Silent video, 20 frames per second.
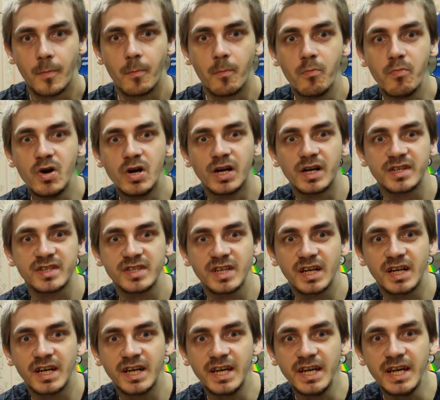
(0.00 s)
Мы
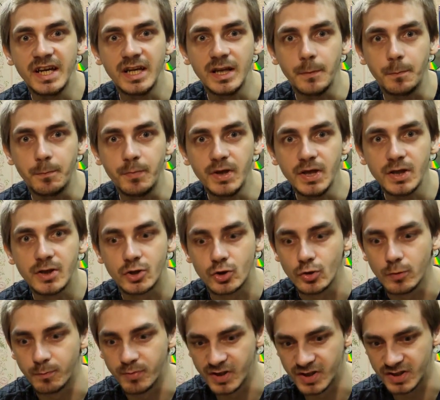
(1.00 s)
разогрели
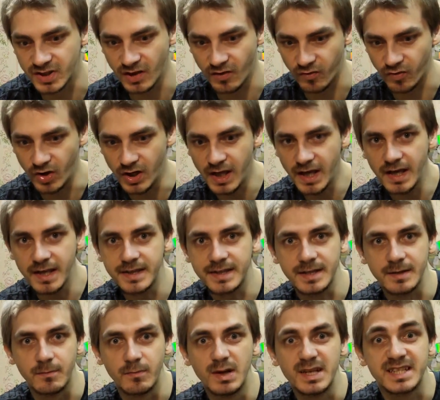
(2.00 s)
пиццу,
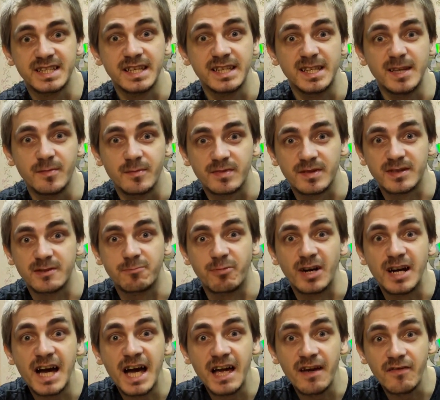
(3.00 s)
представляете, мы с этим
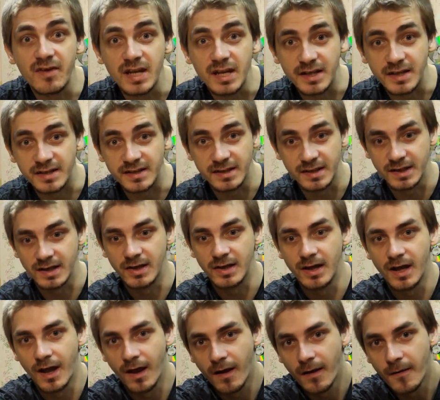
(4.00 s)
справились.
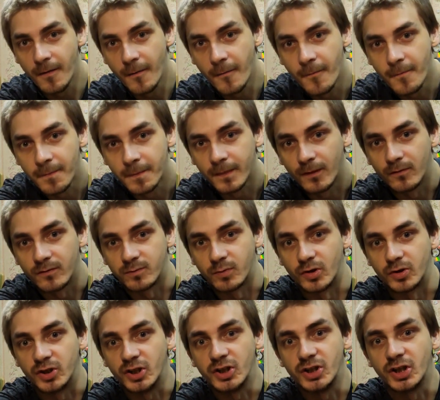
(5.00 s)

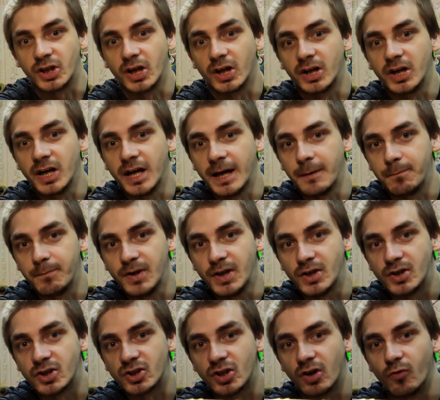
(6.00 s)
Смотрите, какая
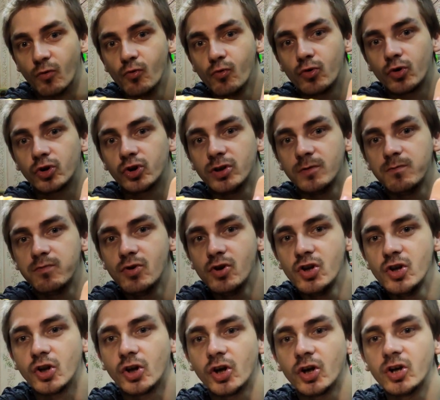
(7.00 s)
пицца. Ух ты,
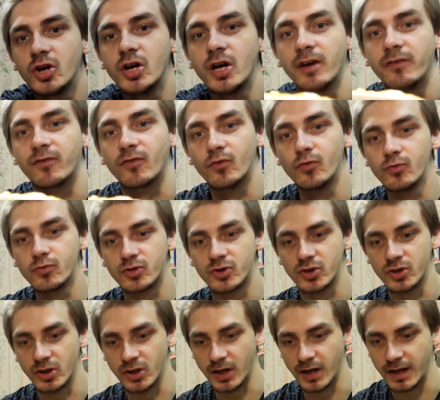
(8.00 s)
блин, какая
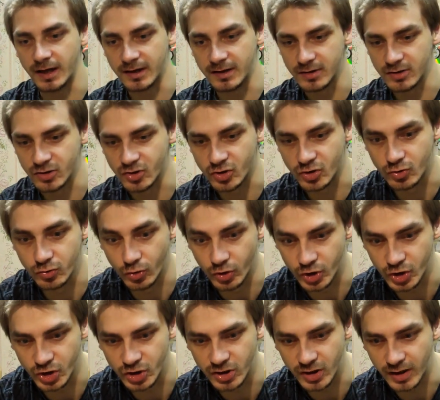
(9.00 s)
вкусная,
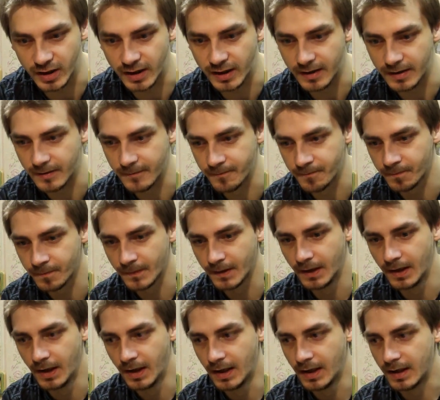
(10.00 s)
сочная.
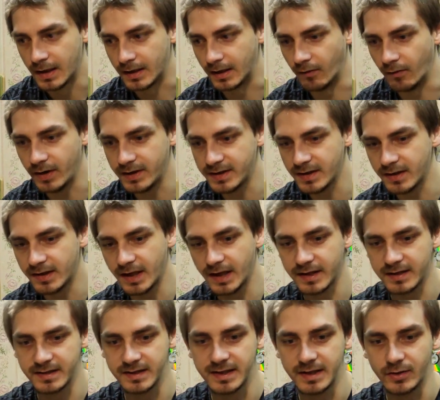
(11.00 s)
Давайте
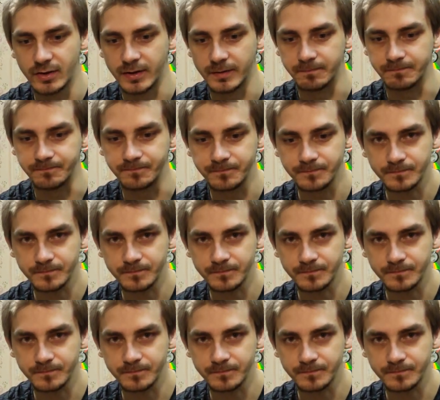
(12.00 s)
так сделаем.